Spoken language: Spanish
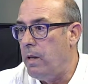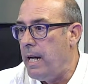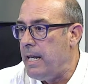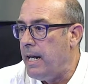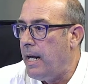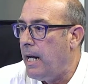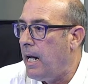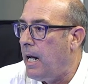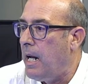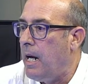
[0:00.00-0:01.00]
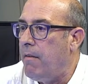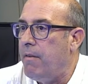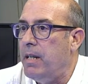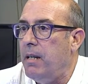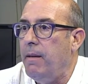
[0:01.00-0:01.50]
Ayer era la
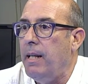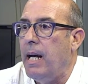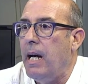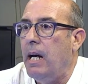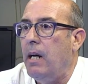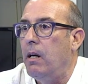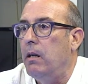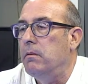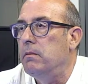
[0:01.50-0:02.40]
festividad,